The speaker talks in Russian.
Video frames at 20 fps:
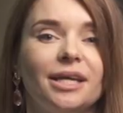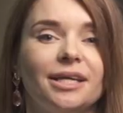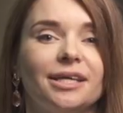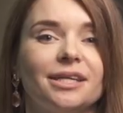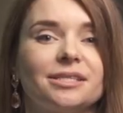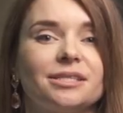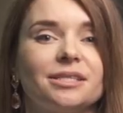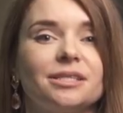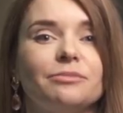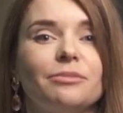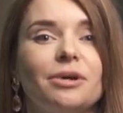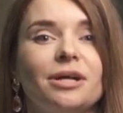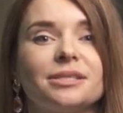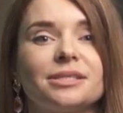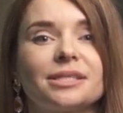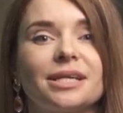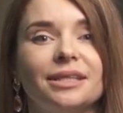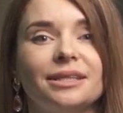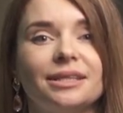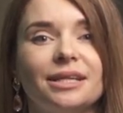Я
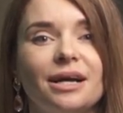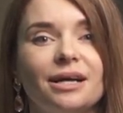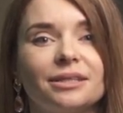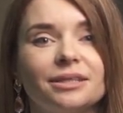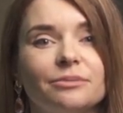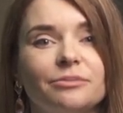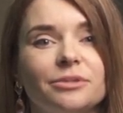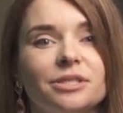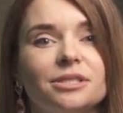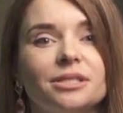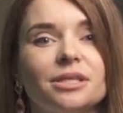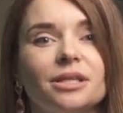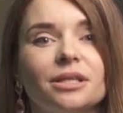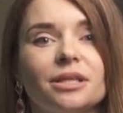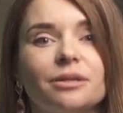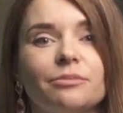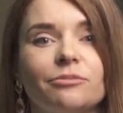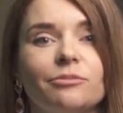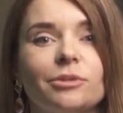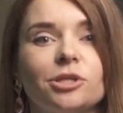занималась контрактами и
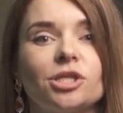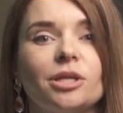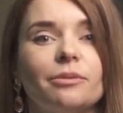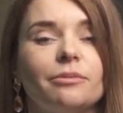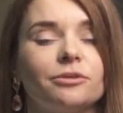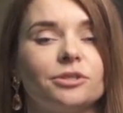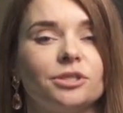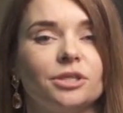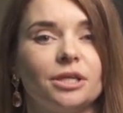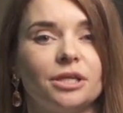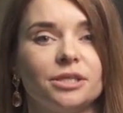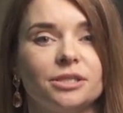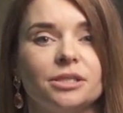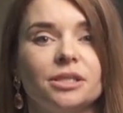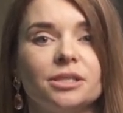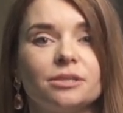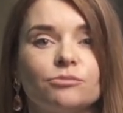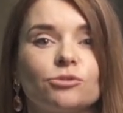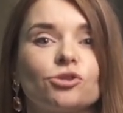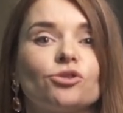сделками в всей
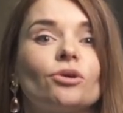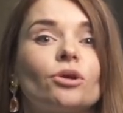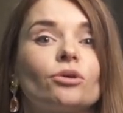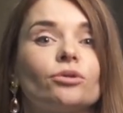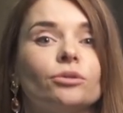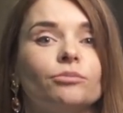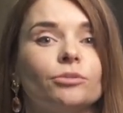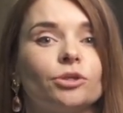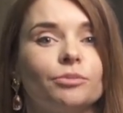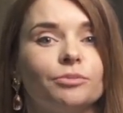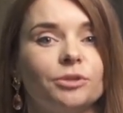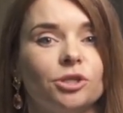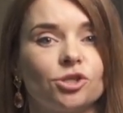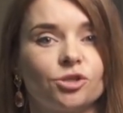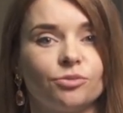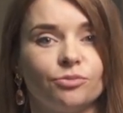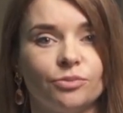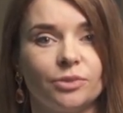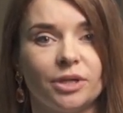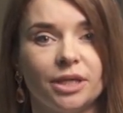России с международными
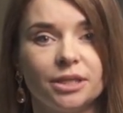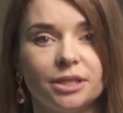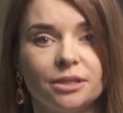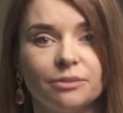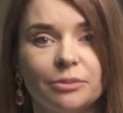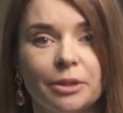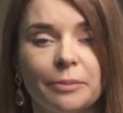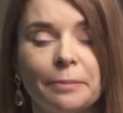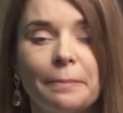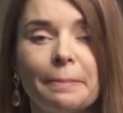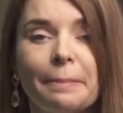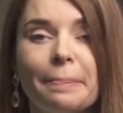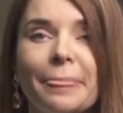крупнейшими брендами.